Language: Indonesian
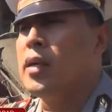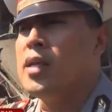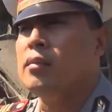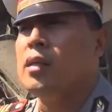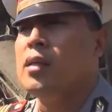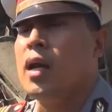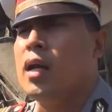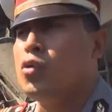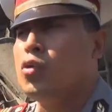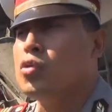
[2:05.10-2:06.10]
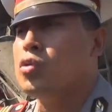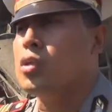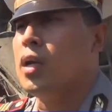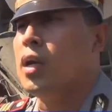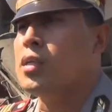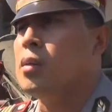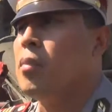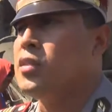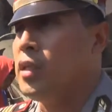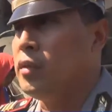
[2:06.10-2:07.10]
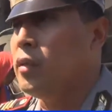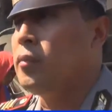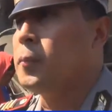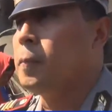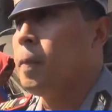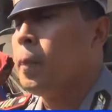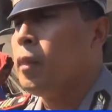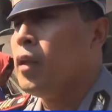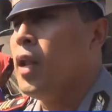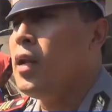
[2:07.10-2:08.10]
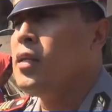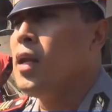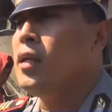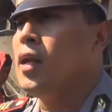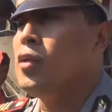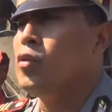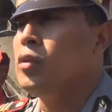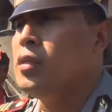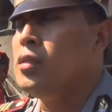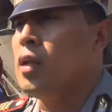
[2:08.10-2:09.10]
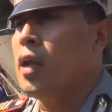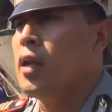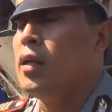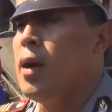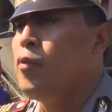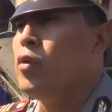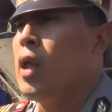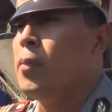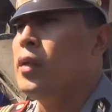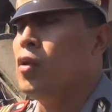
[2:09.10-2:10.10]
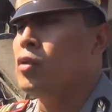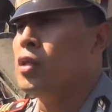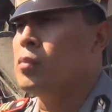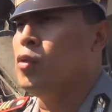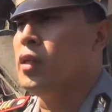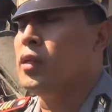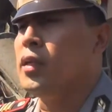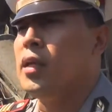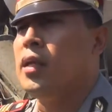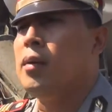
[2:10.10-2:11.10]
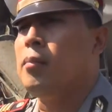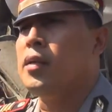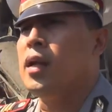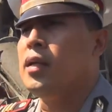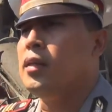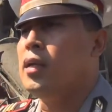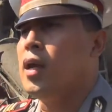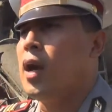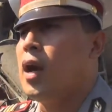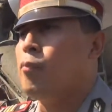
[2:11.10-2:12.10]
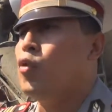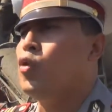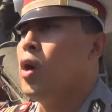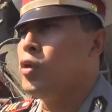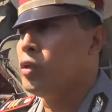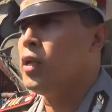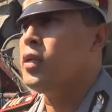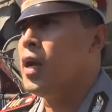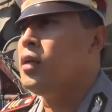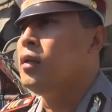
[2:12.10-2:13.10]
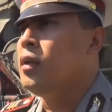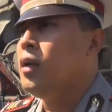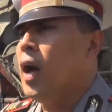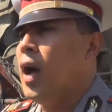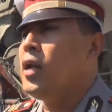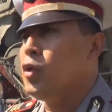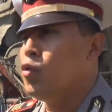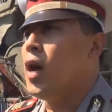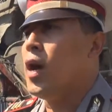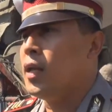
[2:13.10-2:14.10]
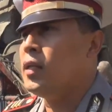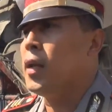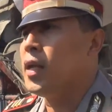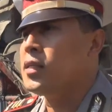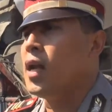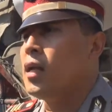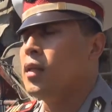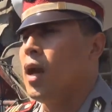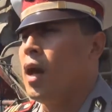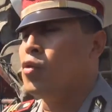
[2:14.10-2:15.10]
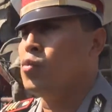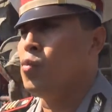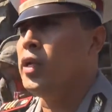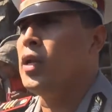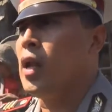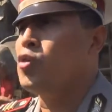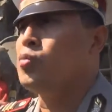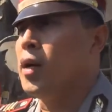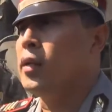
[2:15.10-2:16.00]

sebanyak 311 eh, titik dan dijadikan Yuten dari 68 kilo tersebut kita jadikan menjadi 32 Yuten yang akan digunakan nanti pada syarat arus mudik dan arus